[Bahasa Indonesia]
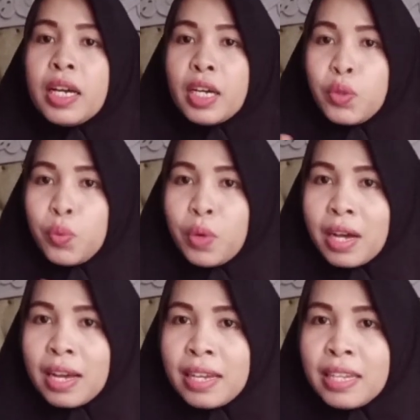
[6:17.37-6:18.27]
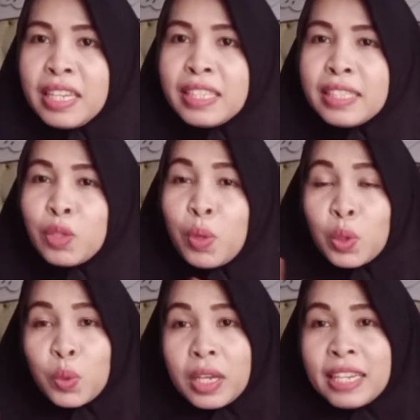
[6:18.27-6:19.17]
Kedua,
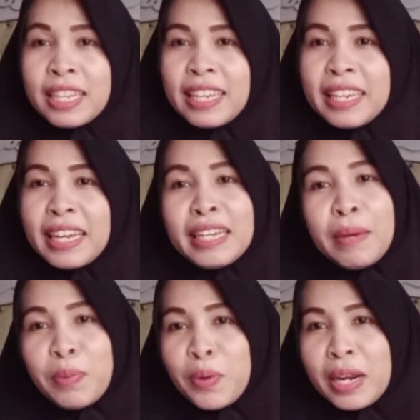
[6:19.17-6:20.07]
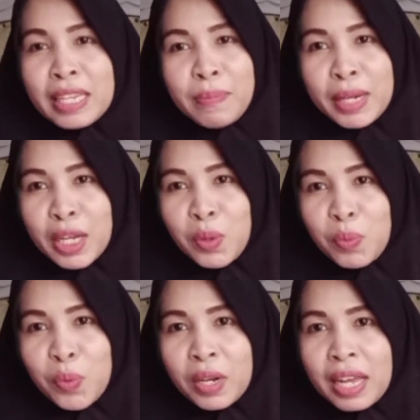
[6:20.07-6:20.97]
sesuatu yang diinginkan nggak perlu lagi pakai duit
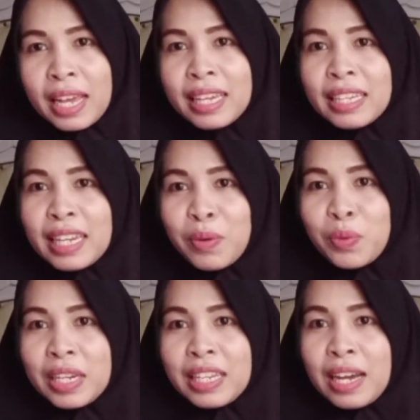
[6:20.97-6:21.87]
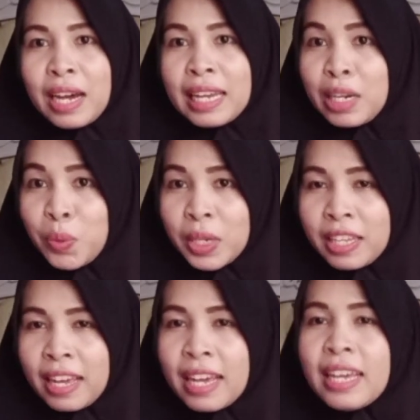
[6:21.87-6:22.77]
tunai karena udah di, uh, ada duit
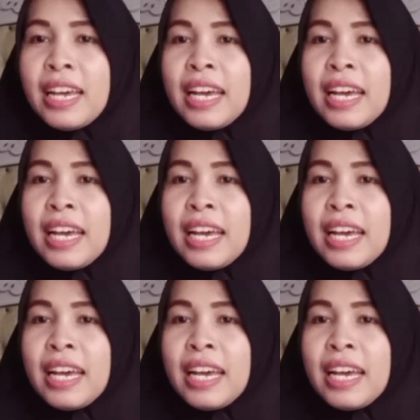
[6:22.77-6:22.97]
dia